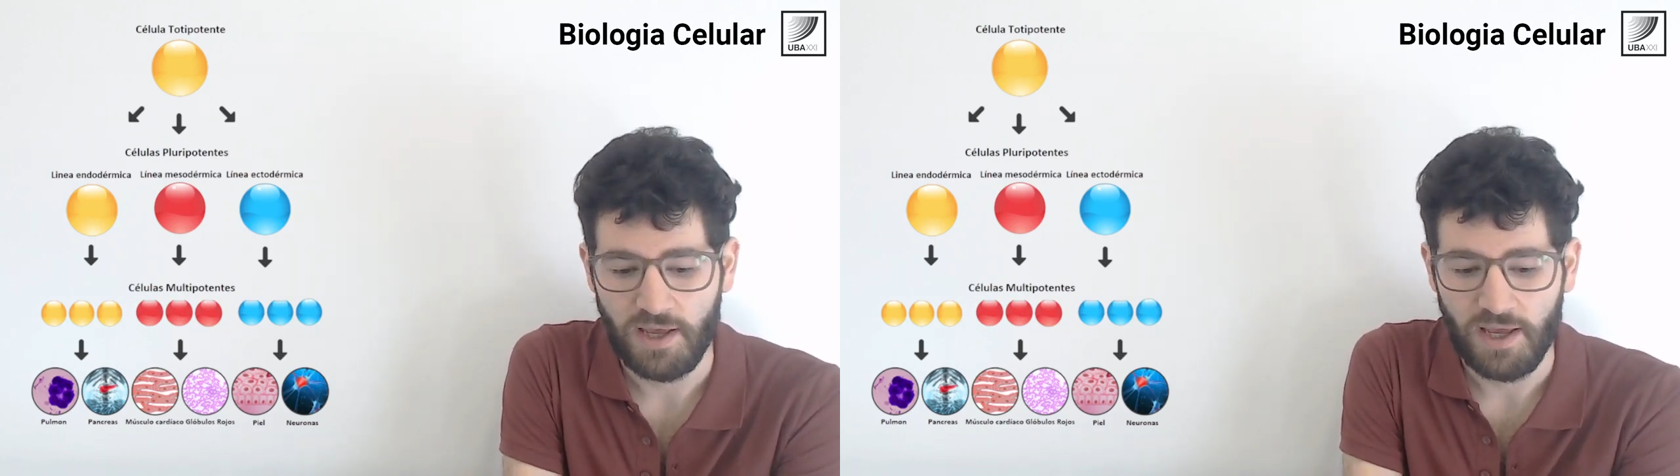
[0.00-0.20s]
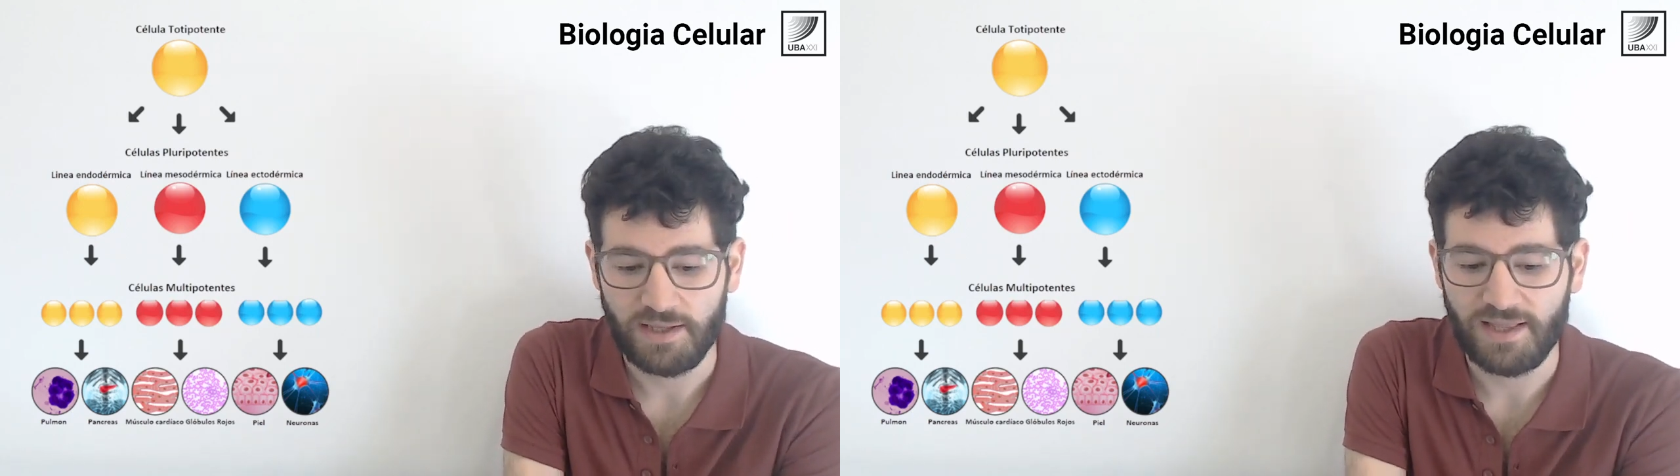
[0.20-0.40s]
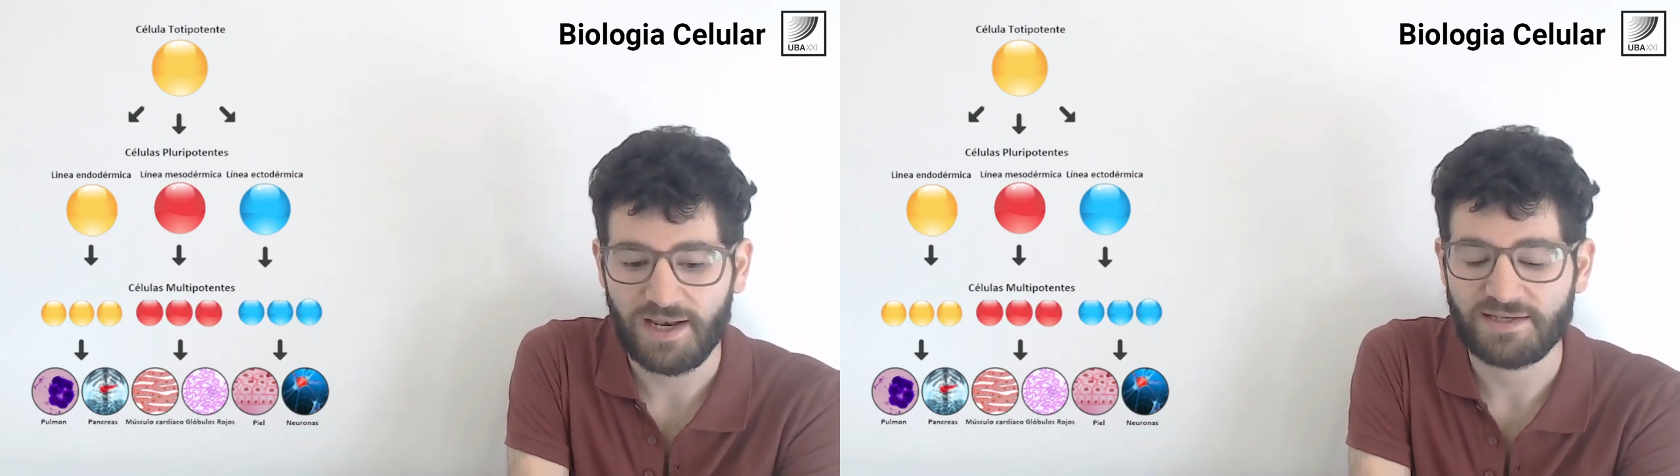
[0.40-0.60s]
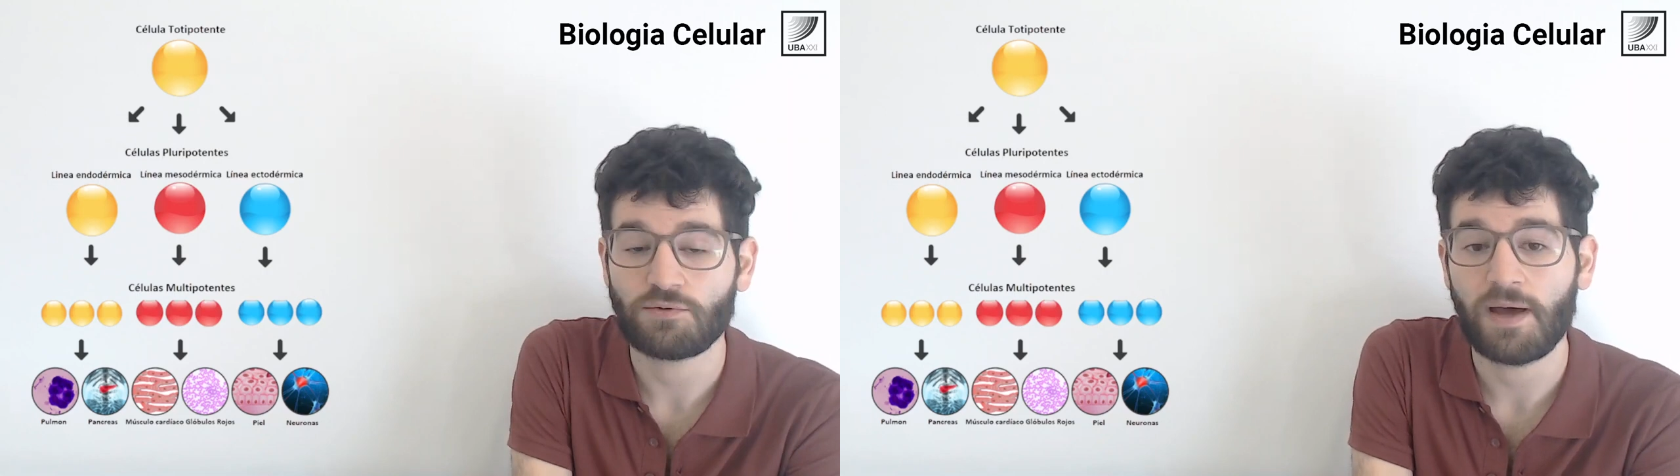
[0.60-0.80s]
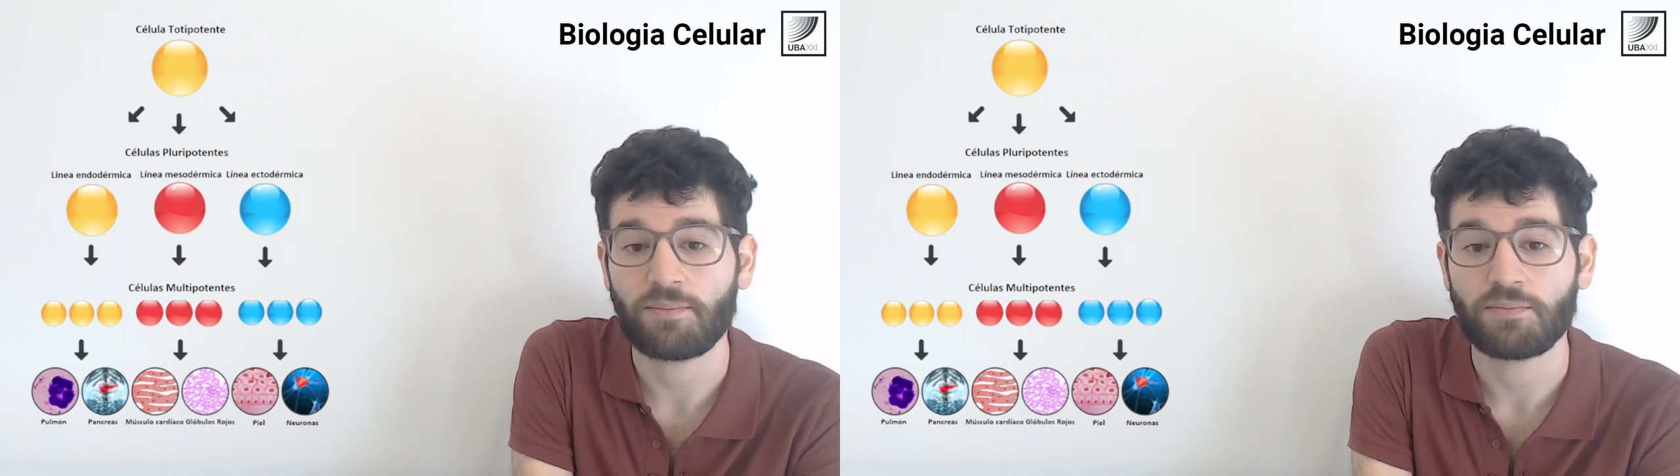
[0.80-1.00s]
están las
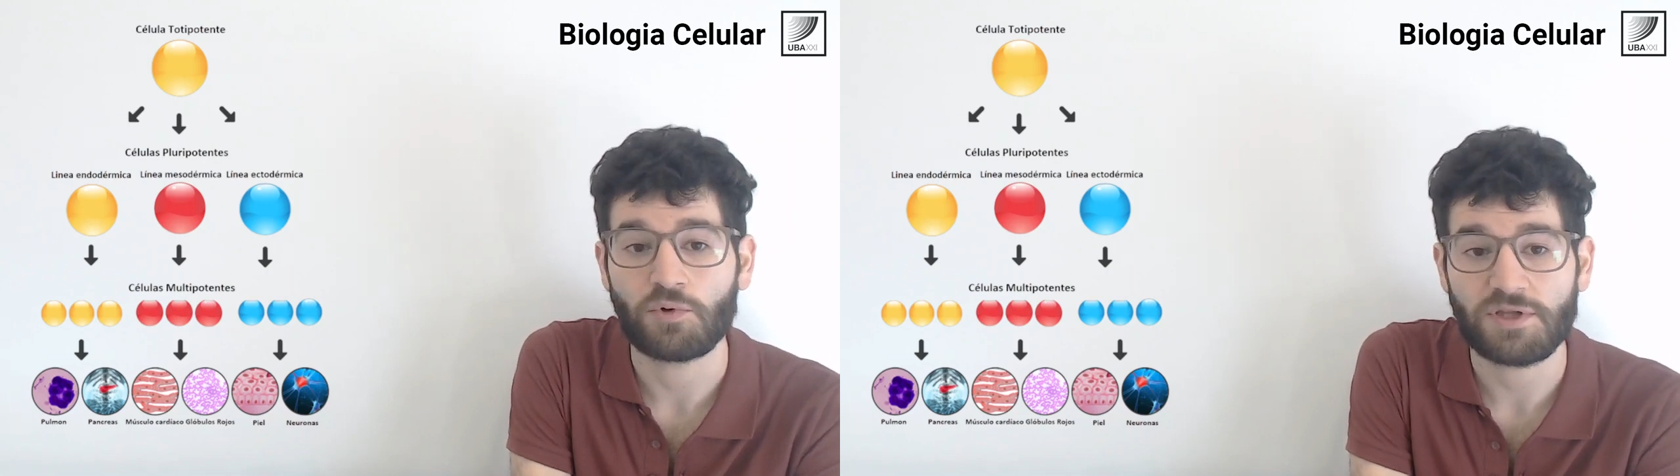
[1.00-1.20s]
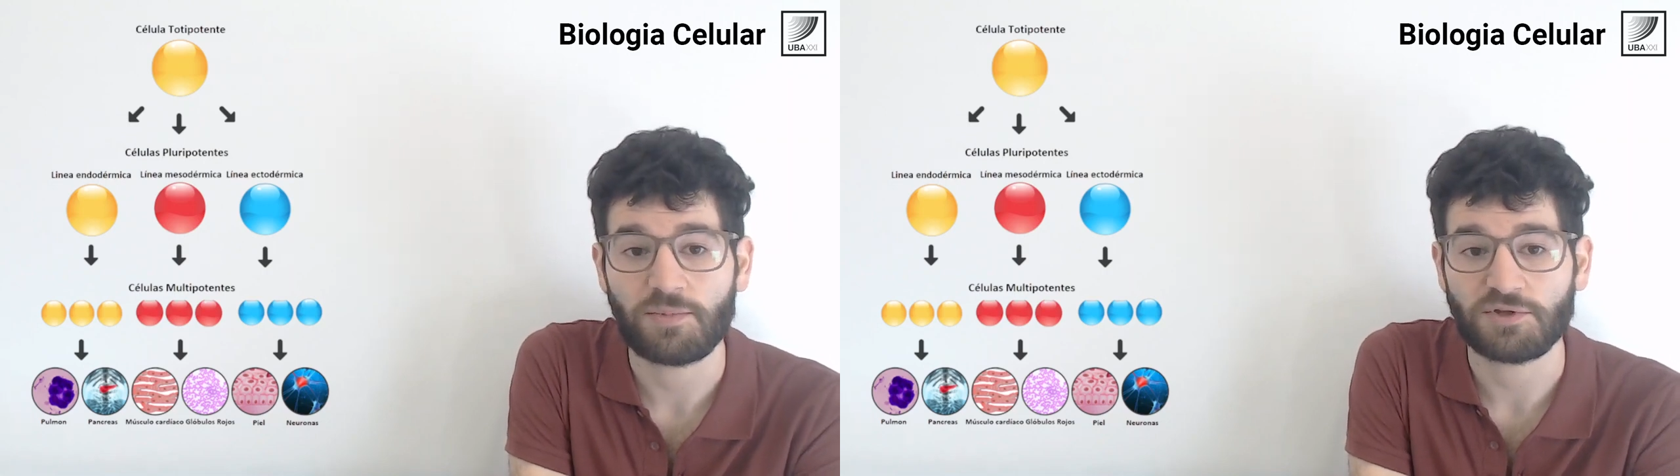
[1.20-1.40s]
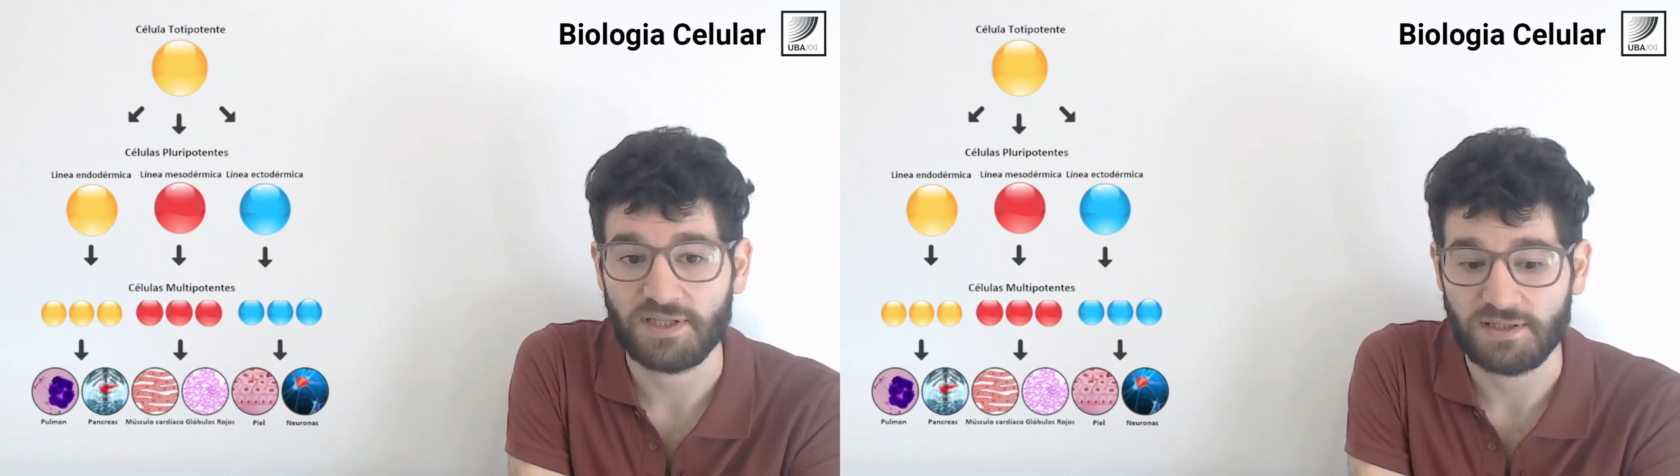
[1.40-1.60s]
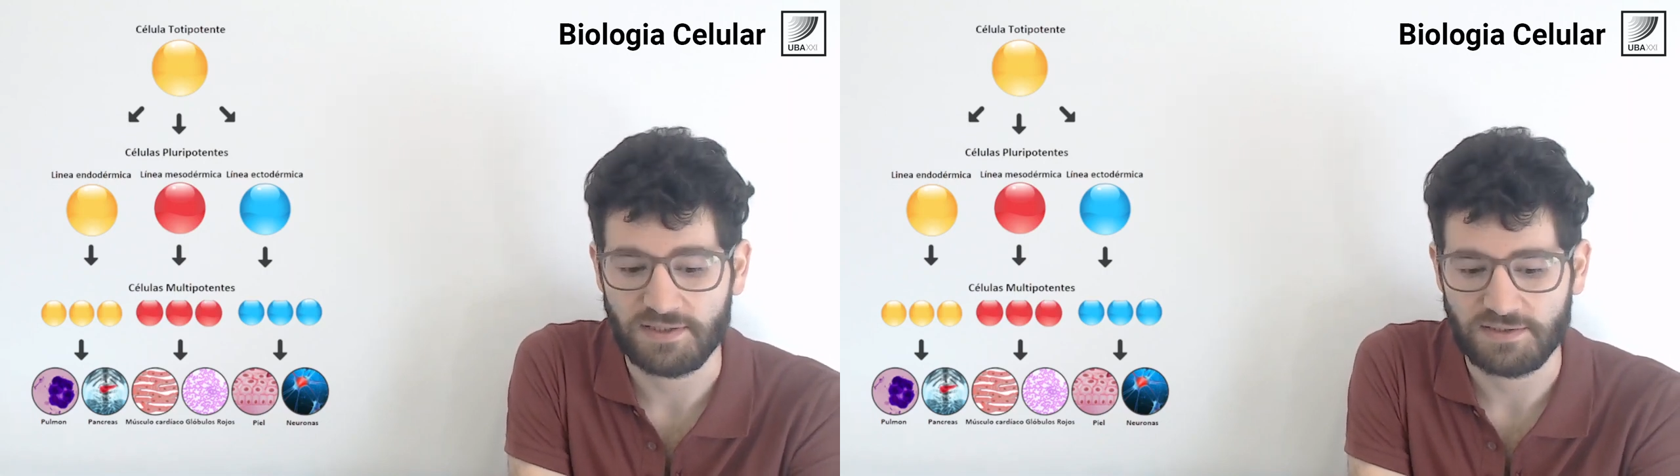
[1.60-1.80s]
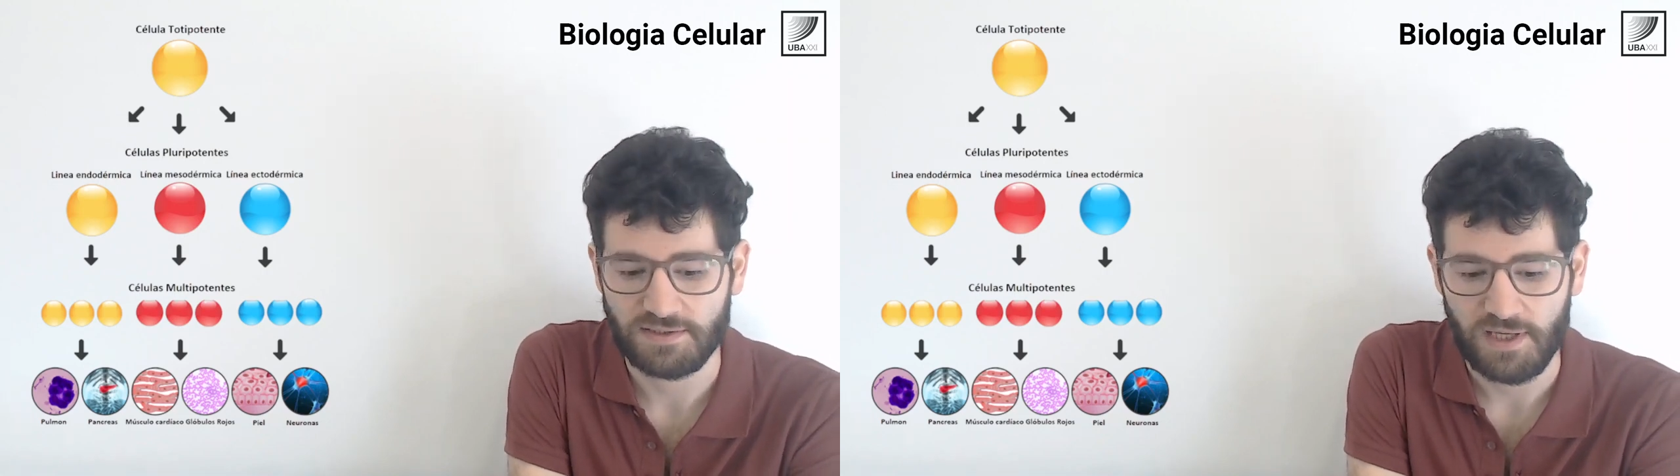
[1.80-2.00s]
células
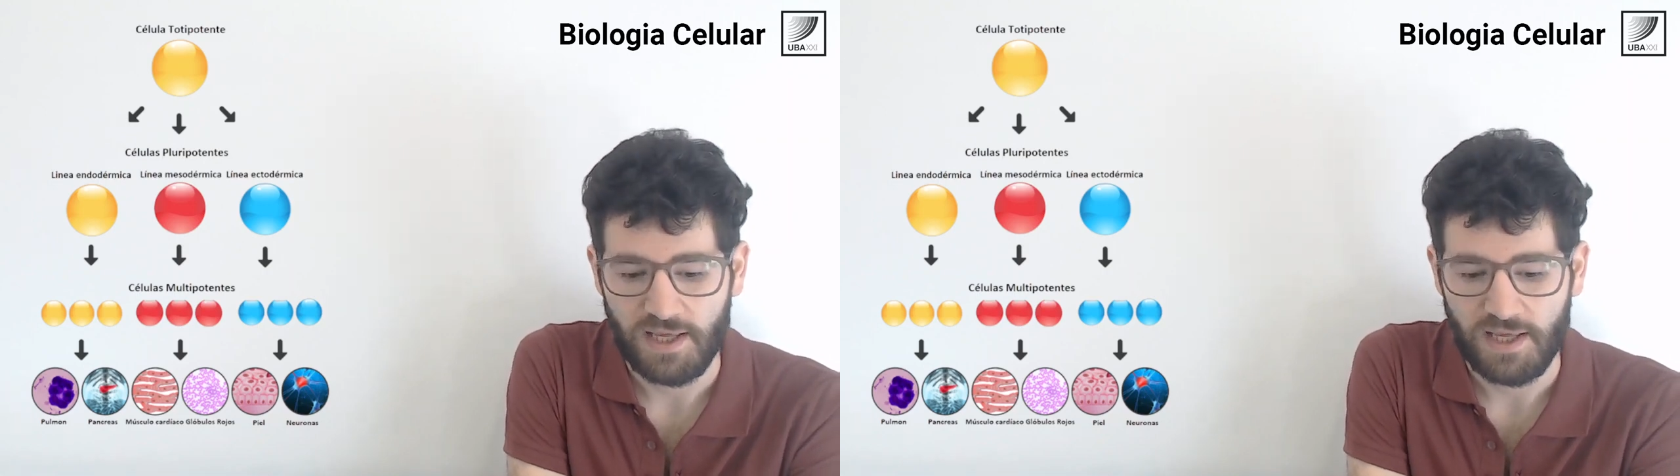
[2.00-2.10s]
multipotentes,